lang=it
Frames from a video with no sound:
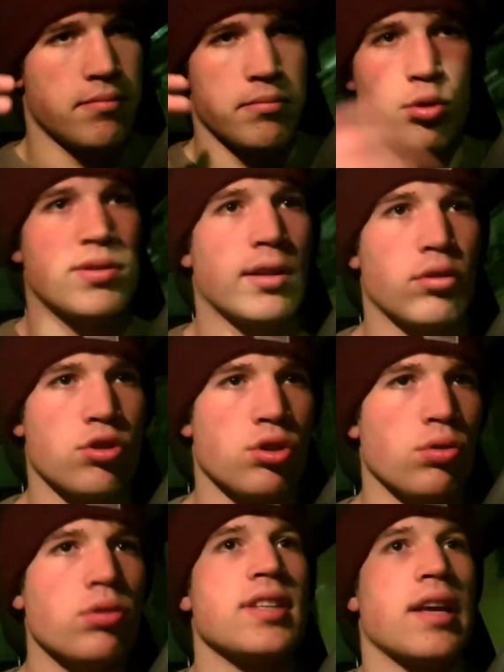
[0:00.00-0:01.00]
buttato
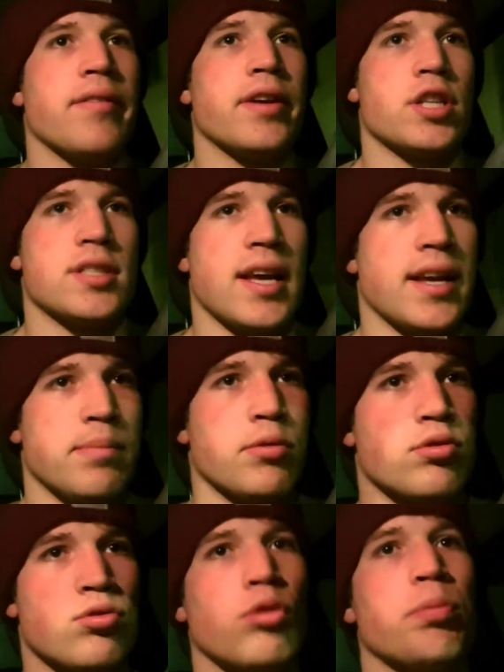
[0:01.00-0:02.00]
giù, se invece sei il
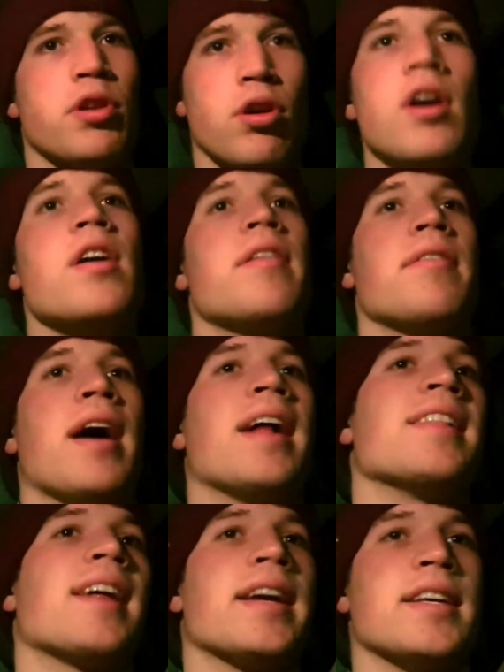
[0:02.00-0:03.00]
più stupido
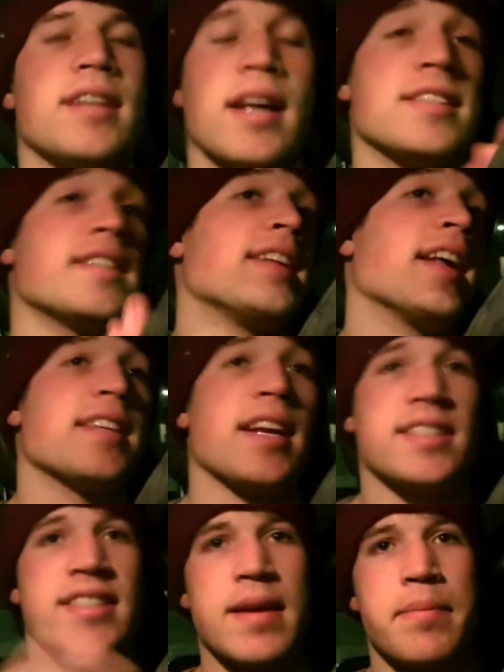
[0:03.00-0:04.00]
andrai, ti
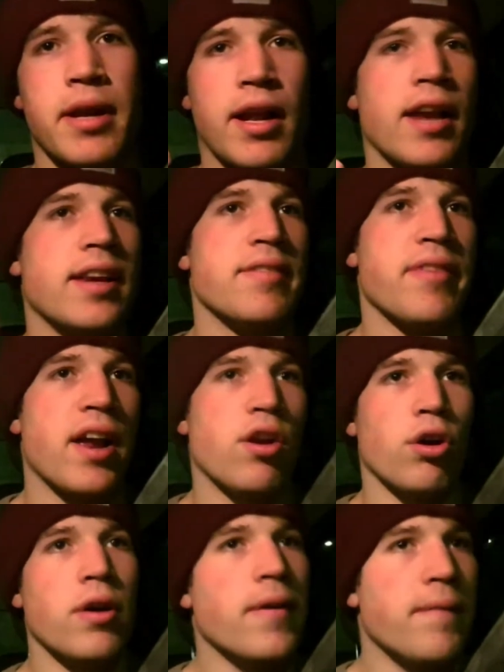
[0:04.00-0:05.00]
alzerai sempre al
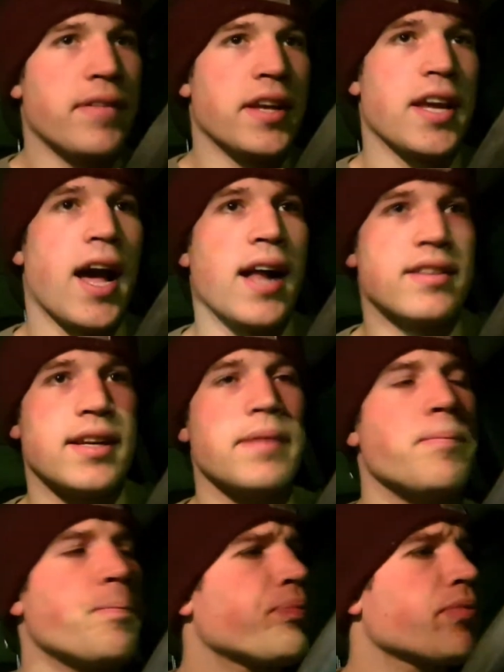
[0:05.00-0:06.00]
livello degli altri.
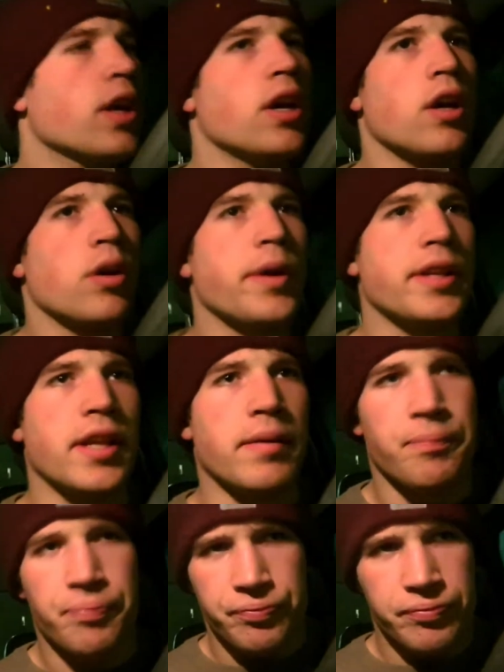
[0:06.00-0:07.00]
Quindi
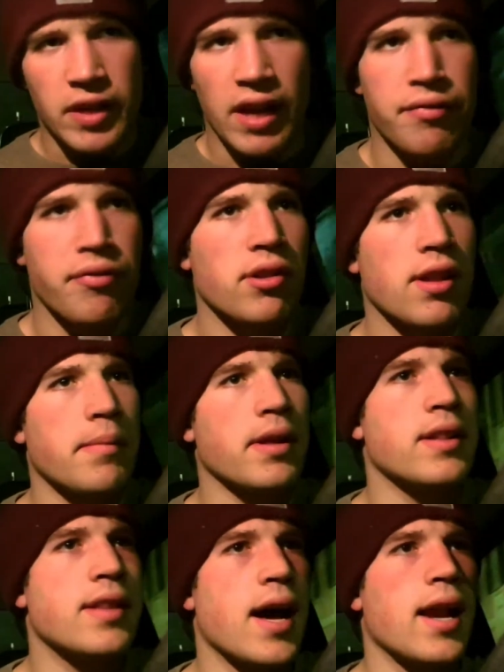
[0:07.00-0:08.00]
è
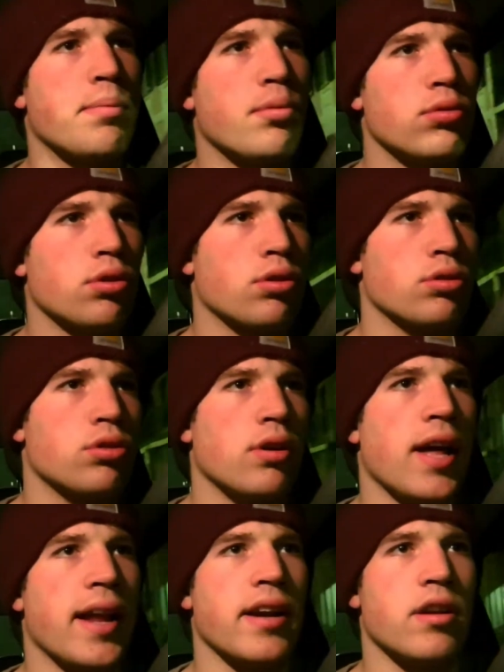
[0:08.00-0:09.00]
fondamentale appunto
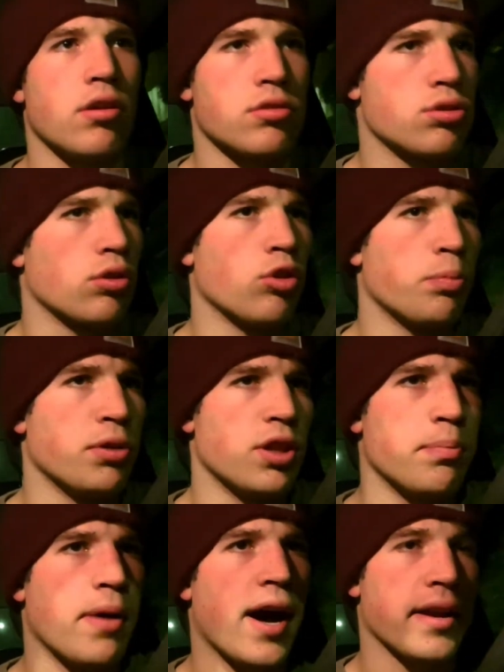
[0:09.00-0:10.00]
controllare il nostro gruppo
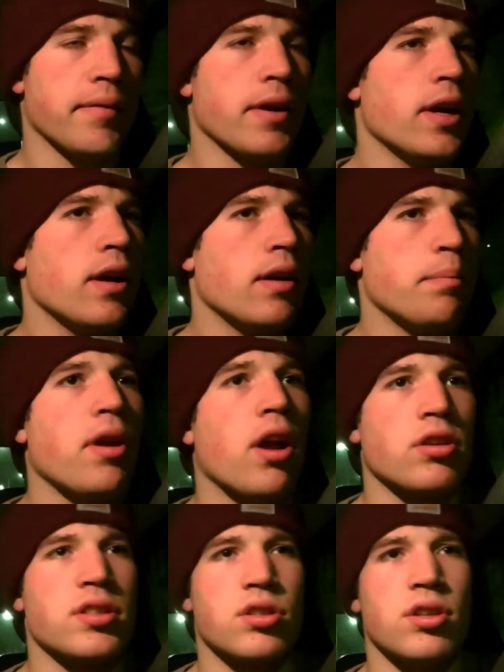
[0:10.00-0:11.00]
di pari, però
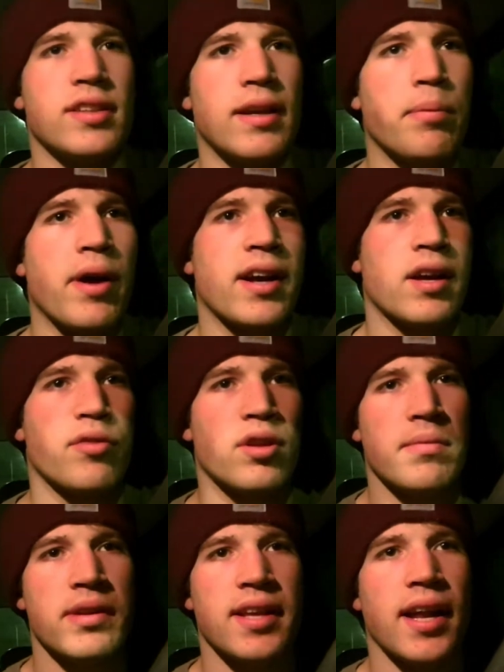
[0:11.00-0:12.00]
allo stesso tempo è anche
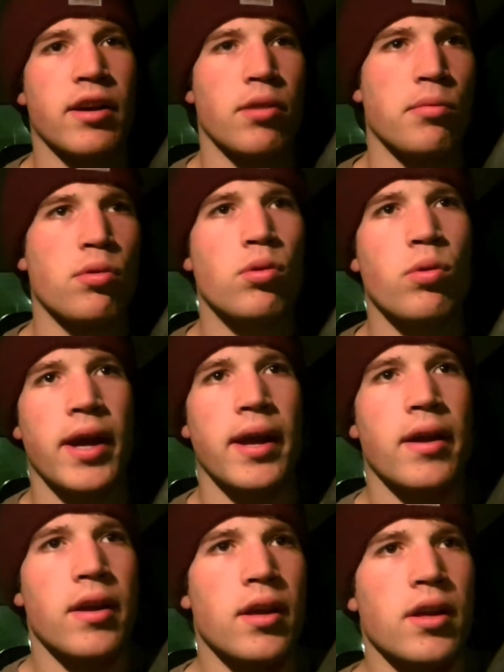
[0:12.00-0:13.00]
fondamentale
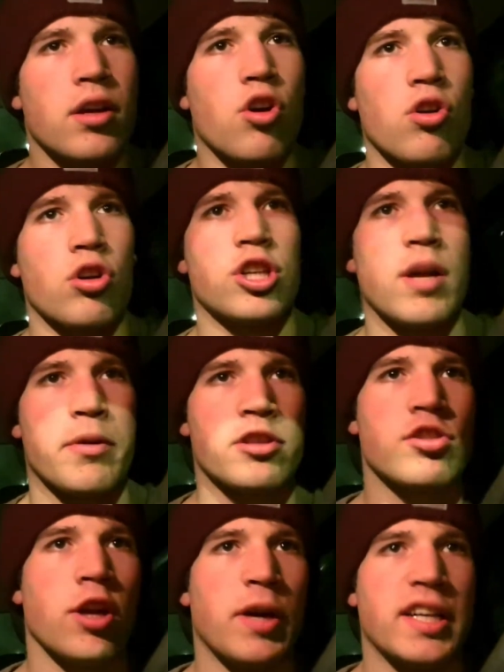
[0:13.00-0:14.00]
comunque conoscere
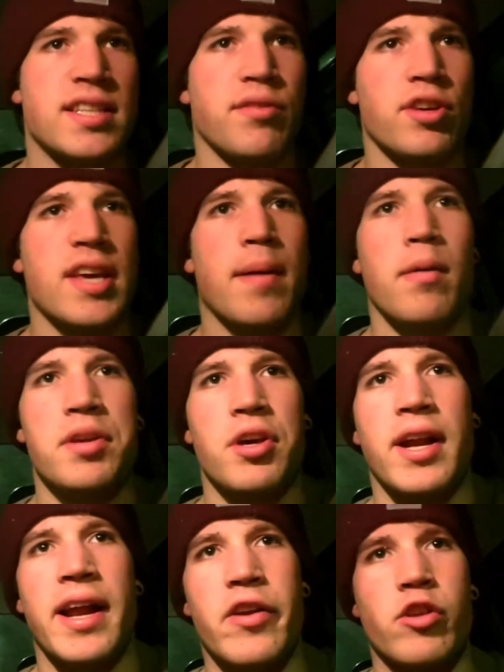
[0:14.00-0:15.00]
persone, perché se vogliamo
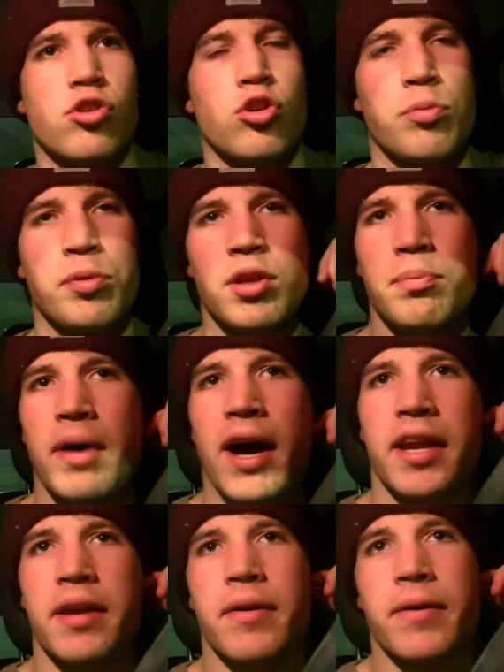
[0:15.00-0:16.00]
migliorare il nostro gruppo di
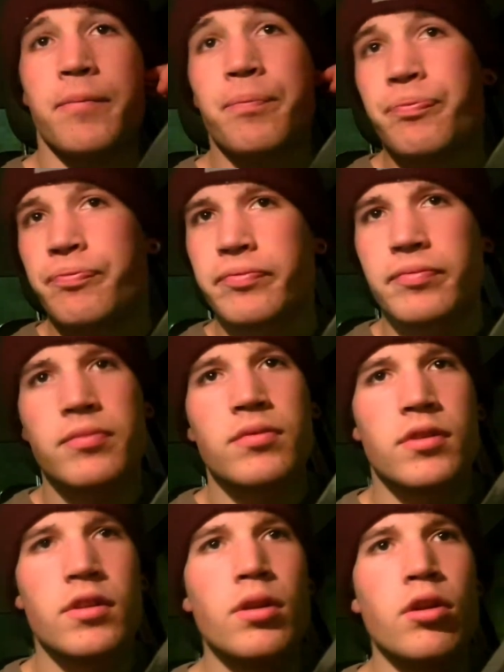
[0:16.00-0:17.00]
pari,
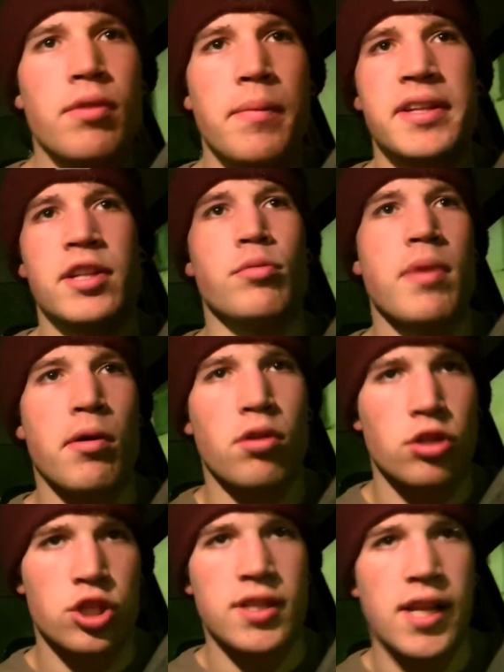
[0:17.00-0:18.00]
ovviamente dobbiamo
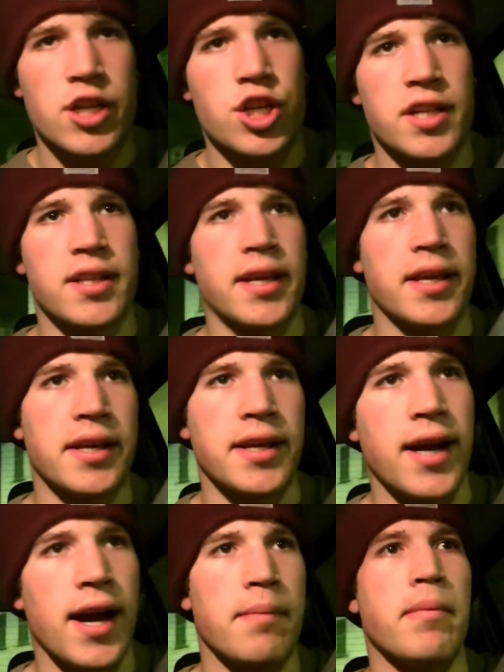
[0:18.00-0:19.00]
conoscere della gente in
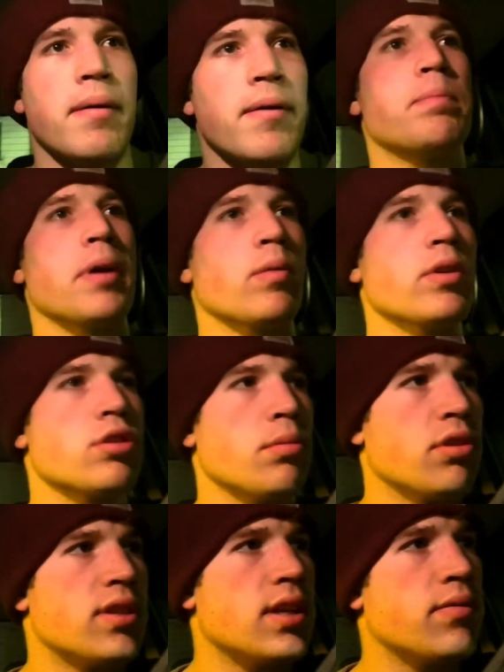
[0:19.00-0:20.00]
gamba. Per questo
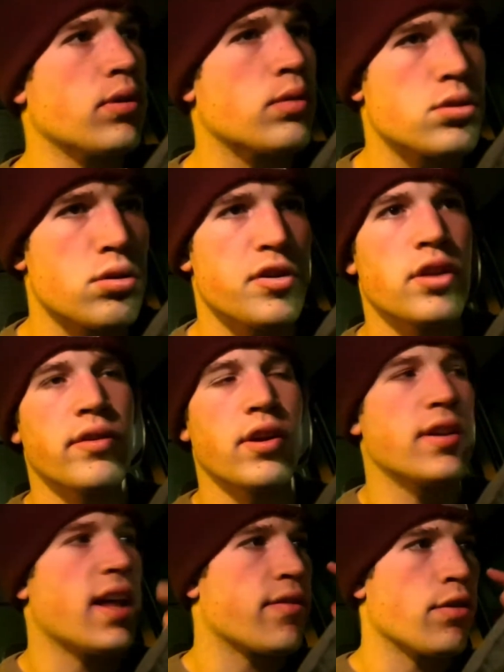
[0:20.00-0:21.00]
motivo in questo video
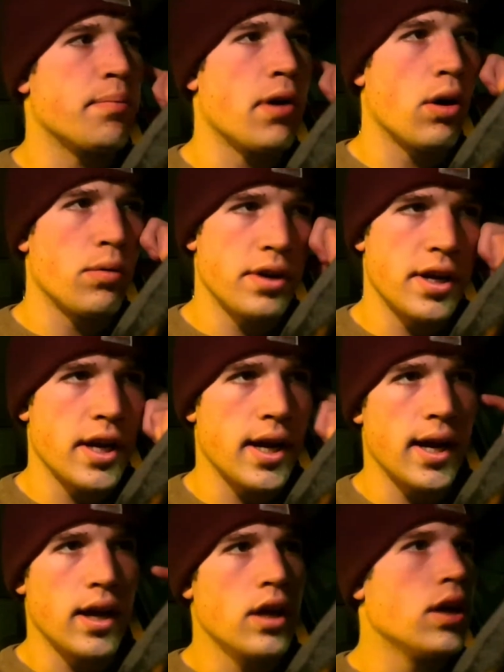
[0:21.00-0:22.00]
volevo darvi un po' un,
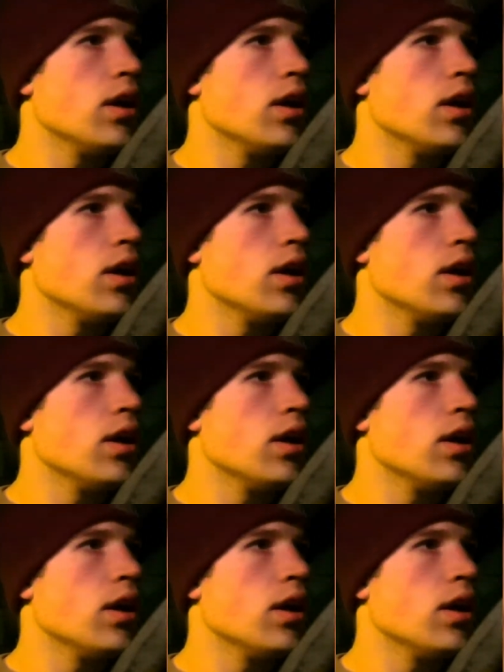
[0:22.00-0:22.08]
eh,